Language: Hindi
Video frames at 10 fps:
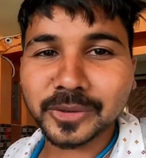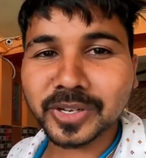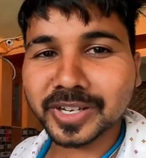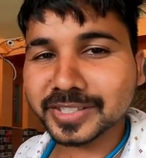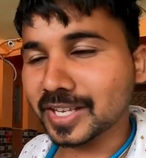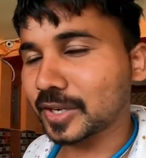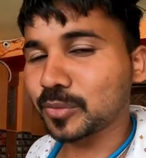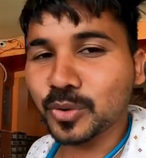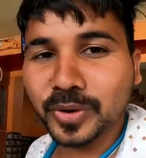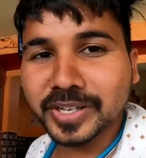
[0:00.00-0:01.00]
गाइड वगैरह सारे
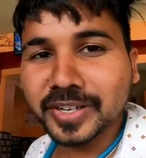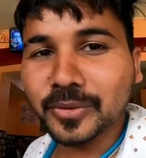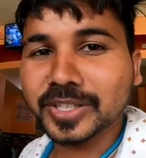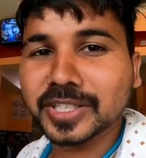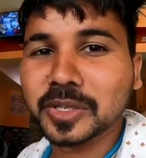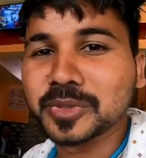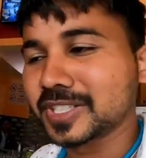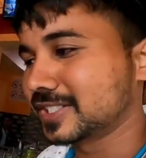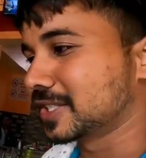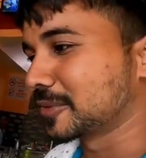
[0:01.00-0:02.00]
प्रोवाइड करवा देंगे
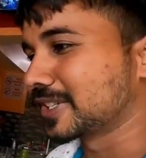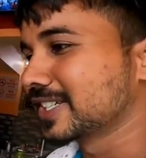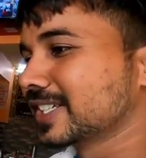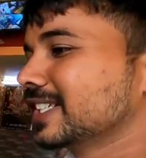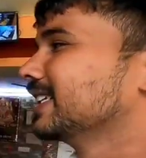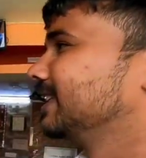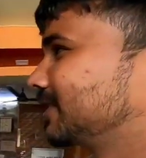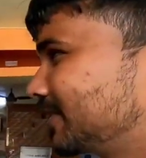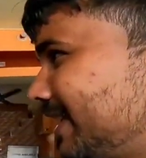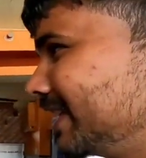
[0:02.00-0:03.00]
भैया जी हमारे
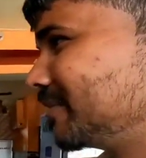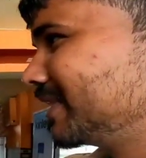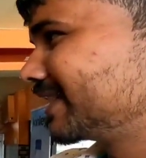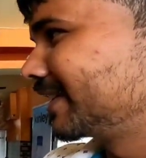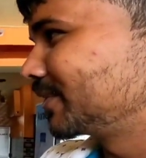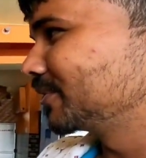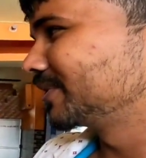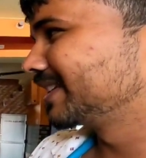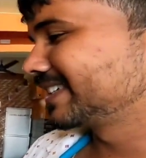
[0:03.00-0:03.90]
तो ठीक है भैया थैंक यू